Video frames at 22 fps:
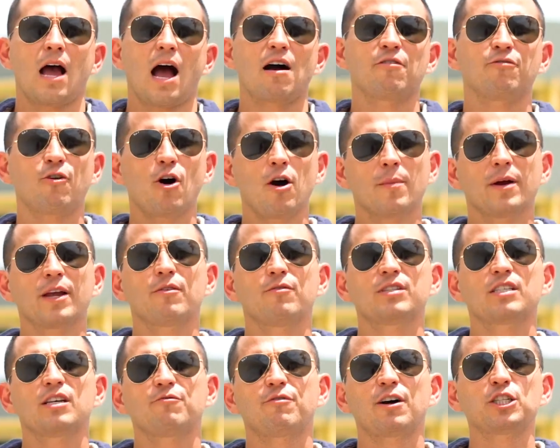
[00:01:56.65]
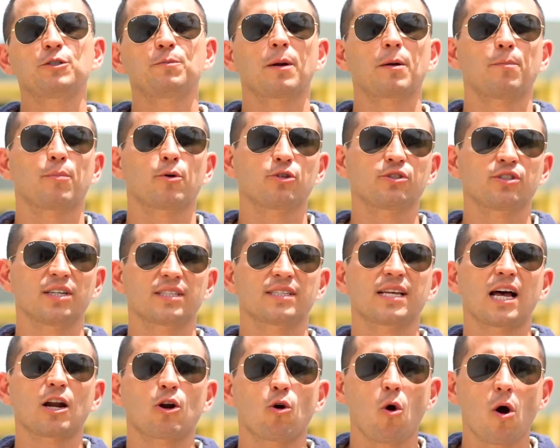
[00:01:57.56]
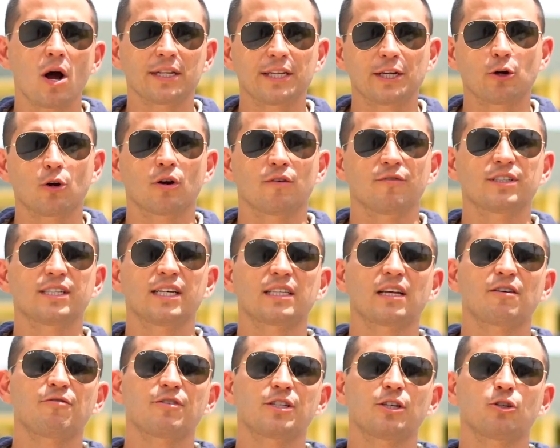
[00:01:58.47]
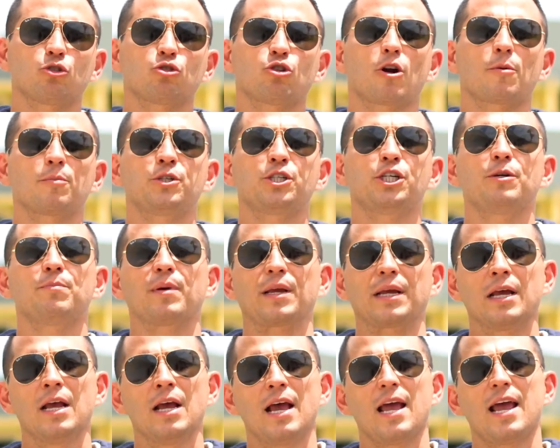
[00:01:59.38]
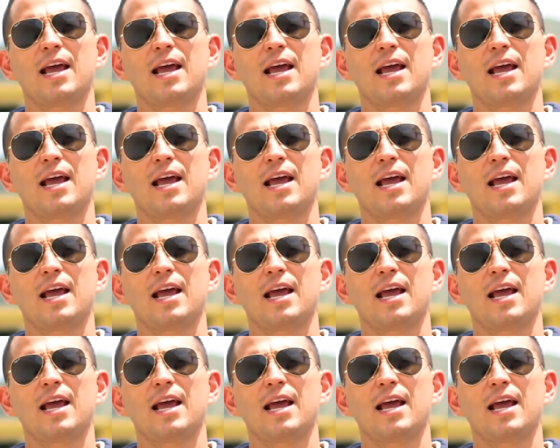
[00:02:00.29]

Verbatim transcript: A forma que você faz para processar a ordem quando você está fazendo dropshipping